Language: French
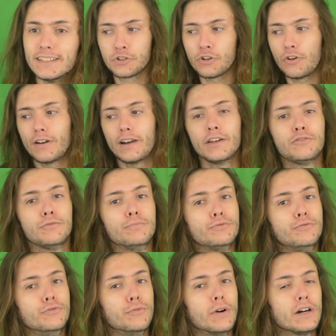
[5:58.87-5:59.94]
Genre là, du
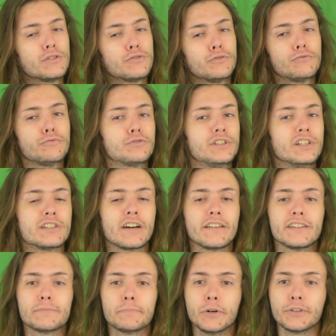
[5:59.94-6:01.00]
bout du doigt, je touche déjà
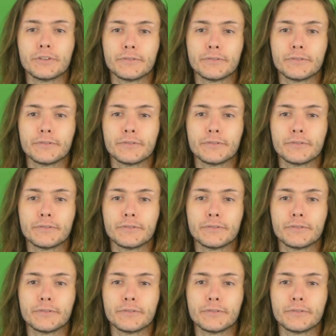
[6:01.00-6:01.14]
un des spots.